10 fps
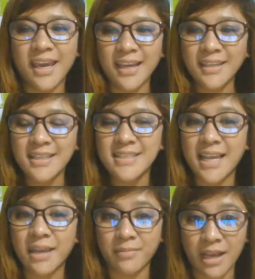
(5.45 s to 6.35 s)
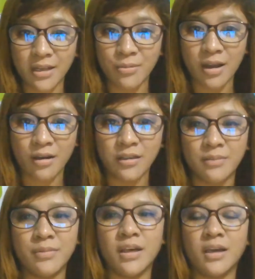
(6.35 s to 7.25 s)
And this time, gagawa ako
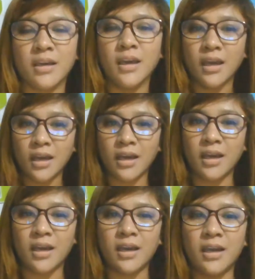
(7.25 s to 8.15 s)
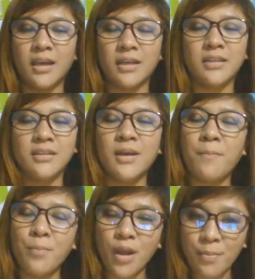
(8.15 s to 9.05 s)
ng vlog on
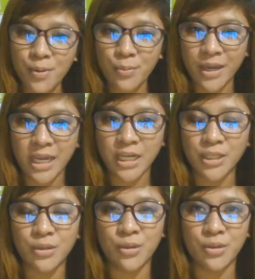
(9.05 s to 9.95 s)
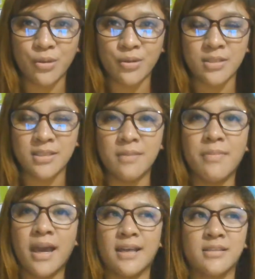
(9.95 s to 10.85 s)
the proper way to use the
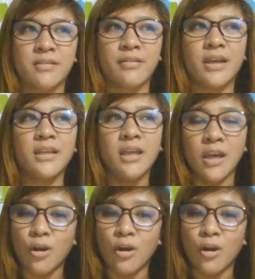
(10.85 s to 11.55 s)
mask, alright?